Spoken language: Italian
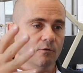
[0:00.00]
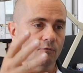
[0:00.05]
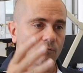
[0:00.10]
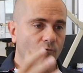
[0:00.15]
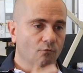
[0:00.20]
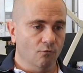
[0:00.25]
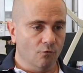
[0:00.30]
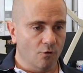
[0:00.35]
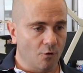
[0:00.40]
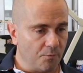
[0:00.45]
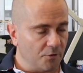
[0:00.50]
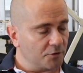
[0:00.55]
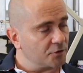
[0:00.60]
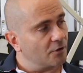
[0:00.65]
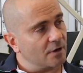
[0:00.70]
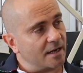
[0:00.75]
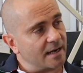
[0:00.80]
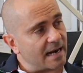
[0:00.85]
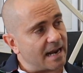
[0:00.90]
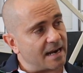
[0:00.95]
uno può
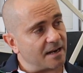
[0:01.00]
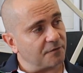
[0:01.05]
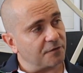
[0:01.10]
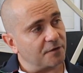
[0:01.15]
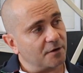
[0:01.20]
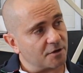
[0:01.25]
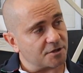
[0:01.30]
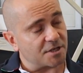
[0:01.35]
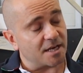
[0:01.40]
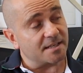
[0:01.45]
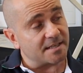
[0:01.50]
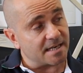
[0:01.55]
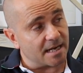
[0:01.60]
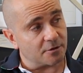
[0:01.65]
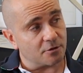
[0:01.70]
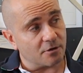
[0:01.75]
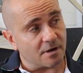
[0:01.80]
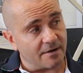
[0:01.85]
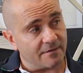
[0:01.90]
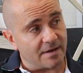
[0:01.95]
tollerare fino a
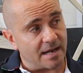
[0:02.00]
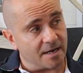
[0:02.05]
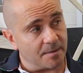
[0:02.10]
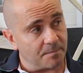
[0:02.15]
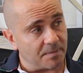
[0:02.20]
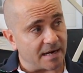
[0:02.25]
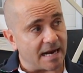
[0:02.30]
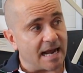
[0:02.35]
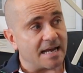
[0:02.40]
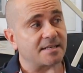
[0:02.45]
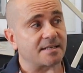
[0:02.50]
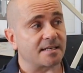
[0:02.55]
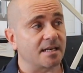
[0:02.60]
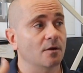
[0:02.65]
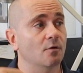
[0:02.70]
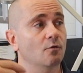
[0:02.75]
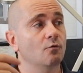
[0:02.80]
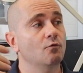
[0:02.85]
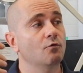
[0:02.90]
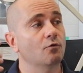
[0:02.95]
600 cavalli per
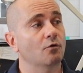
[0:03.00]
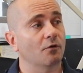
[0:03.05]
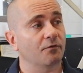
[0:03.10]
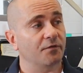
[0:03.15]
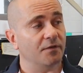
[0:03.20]
asse, uno